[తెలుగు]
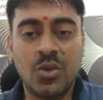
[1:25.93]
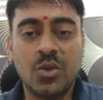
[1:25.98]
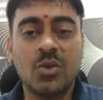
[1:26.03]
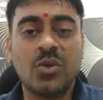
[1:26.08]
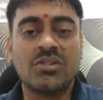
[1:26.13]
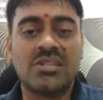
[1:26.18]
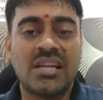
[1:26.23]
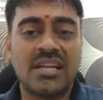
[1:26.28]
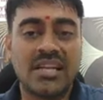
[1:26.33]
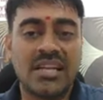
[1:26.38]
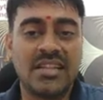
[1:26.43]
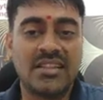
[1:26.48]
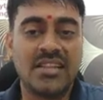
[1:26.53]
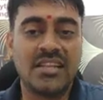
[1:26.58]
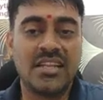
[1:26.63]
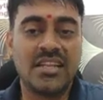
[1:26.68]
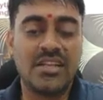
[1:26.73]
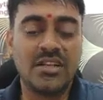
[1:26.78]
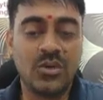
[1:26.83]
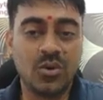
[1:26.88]
డూస్ అంటే
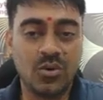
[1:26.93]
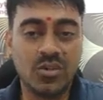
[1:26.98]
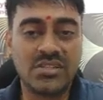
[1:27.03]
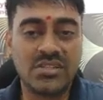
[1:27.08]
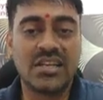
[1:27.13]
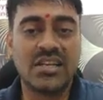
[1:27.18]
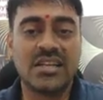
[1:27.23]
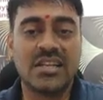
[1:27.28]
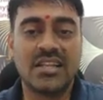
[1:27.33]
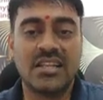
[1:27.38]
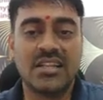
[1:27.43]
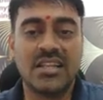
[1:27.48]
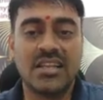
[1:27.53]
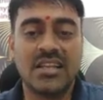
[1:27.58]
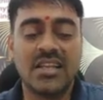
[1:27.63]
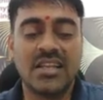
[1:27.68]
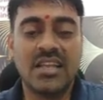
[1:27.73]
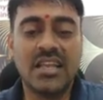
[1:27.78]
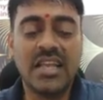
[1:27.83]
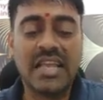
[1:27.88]
ఏంది డోన్స్ అంటే
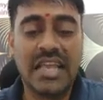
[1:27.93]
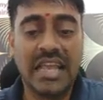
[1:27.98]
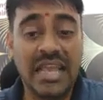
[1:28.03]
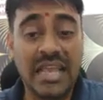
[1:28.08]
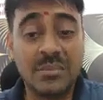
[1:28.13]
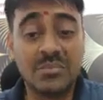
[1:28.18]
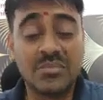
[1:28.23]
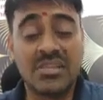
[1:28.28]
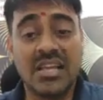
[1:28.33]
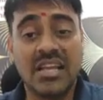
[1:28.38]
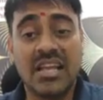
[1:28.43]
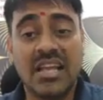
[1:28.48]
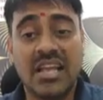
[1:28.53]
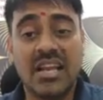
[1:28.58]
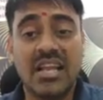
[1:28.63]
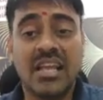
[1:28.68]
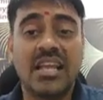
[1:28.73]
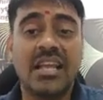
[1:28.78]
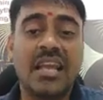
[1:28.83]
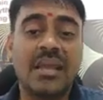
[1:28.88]
ఏంది ఏం
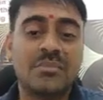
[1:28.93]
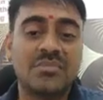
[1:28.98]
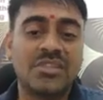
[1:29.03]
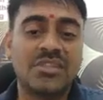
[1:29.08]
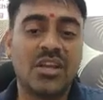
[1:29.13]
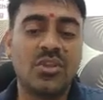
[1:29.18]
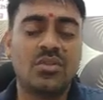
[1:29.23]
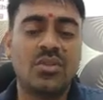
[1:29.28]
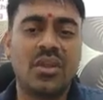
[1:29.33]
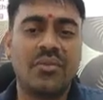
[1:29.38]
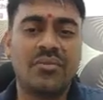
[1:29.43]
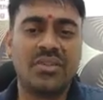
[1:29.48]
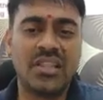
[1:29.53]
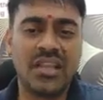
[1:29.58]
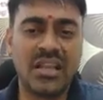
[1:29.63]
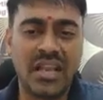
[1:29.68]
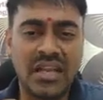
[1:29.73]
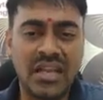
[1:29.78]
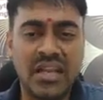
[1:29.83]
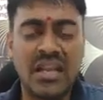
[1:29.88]
చేయాలి ఏం చేయదు
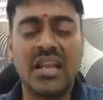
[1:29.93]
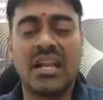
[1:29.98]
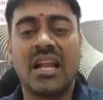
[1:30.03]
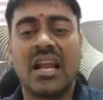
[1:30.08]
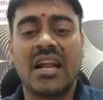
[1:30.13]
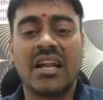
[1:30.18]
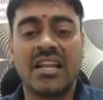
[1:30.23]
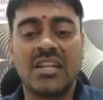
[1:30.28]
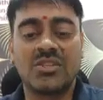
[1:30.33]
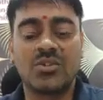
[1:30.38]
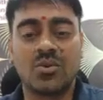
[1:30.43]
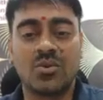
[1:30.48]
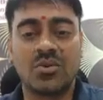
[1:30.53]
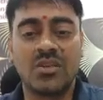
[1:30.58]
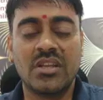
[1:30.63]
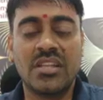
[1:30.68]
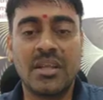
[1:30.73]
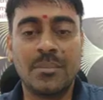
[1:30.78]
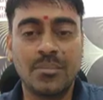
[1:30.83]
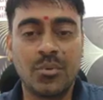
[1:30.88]
ఎవ్రీథింగ్ అన్ని క్లారిటీ ఇస్తారు
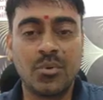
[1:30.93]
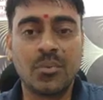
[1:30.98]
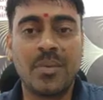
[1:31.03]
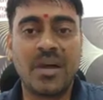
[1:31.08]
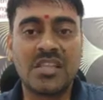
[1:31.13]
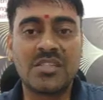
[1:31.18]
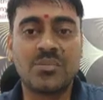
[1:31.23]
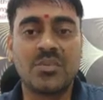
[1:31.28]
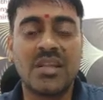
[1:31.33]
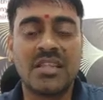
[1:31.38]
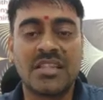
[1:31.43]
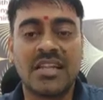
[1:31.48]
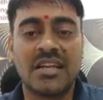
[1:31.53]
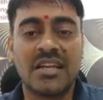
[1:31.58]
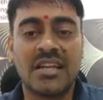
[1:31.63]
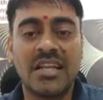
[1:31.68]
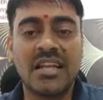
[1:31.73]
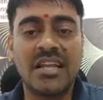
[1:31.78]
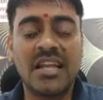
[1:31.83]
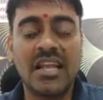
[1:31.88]
ఇది ఎప్పుడు పాసిబుల్ అయితే
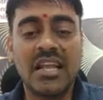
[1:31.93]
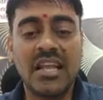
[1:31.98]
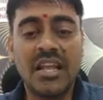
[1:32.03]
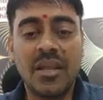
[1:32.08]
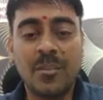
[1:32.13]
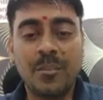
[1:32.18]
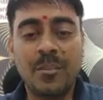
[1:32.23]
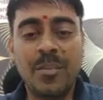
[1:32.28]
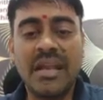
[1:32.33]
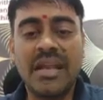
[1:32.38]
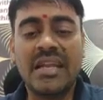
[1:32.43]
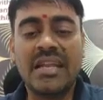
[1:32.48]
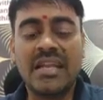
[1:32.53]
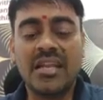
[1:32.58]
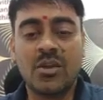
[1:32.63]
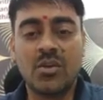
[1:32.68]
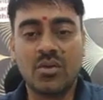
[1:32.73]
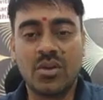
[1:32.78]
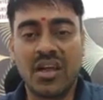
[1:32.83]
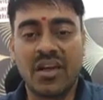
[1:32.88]
అంటే
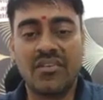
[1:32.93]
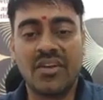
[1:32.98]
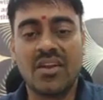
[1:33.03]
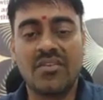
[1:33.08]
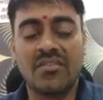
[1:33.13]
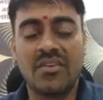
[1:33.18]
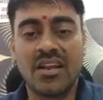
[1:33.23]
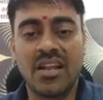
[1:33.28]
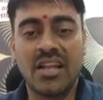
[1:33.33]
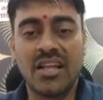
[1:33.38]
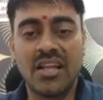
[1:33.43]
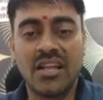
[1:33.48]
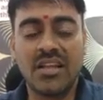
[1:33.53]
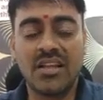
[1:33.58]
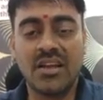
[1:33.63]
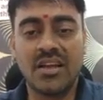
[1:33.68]
మీటింగ్ కు రావడం వల్ల